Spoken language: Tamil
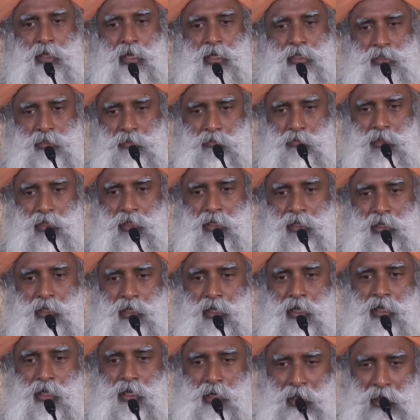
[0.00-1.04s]
இருக்குதுன்னு தான்
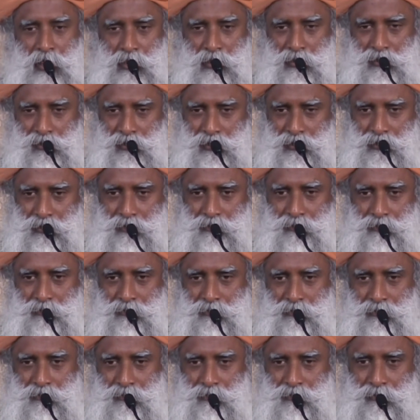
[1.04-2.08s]
எப்பவுமே
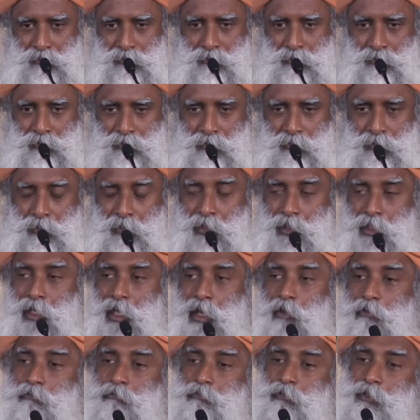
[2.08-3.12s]
அறிவியல் நம்பியிருக்கு
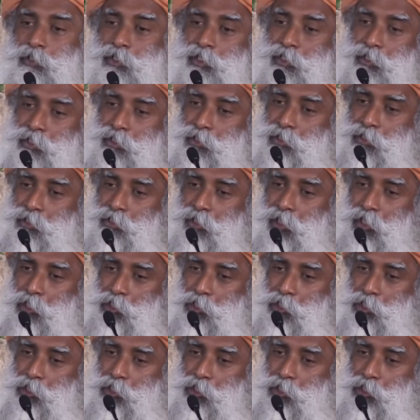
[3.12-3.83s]
இப்போ இயற்பியல்